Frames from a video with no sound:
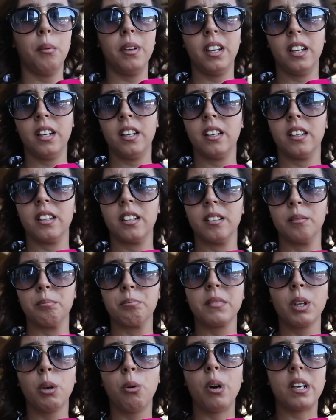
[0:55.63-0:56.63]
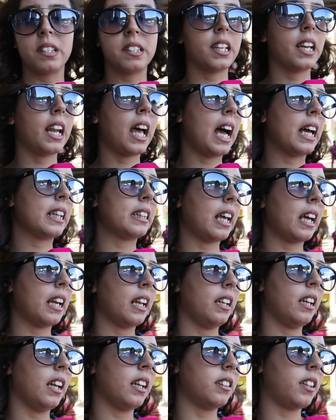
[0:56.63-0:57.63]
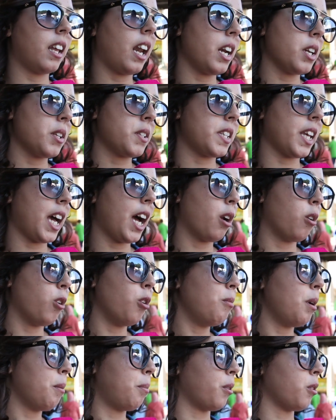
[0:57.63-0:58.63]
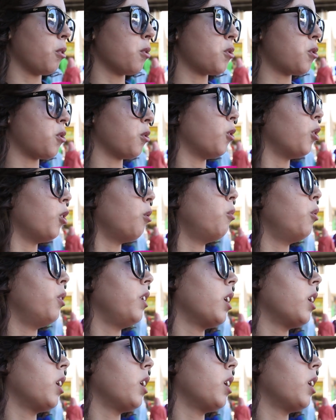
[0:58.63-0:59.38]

آه، واصلا خطر على الدراري الصغار هما بريوسهم